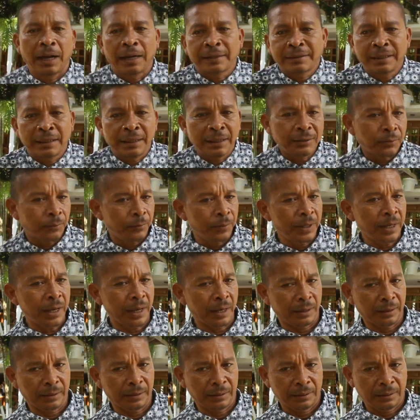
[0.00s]
Hacerle su
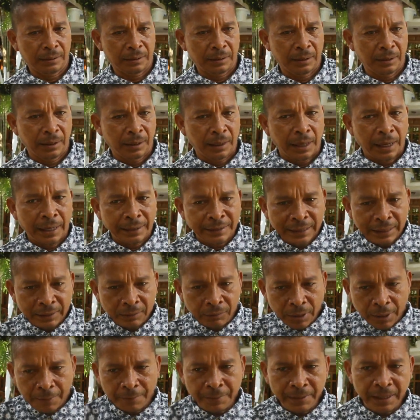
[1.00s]
vía. Hacerle
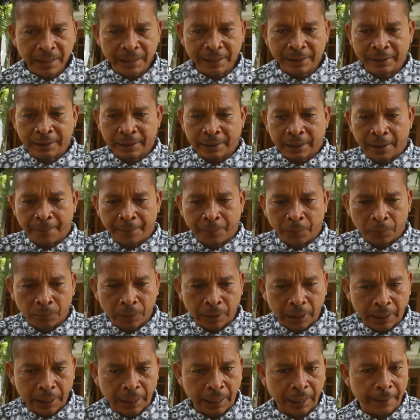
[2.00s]
una vía desde
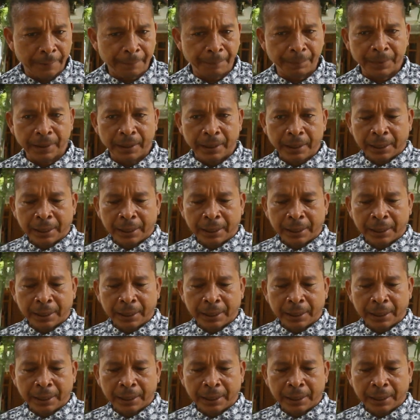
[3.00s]
Capulganá,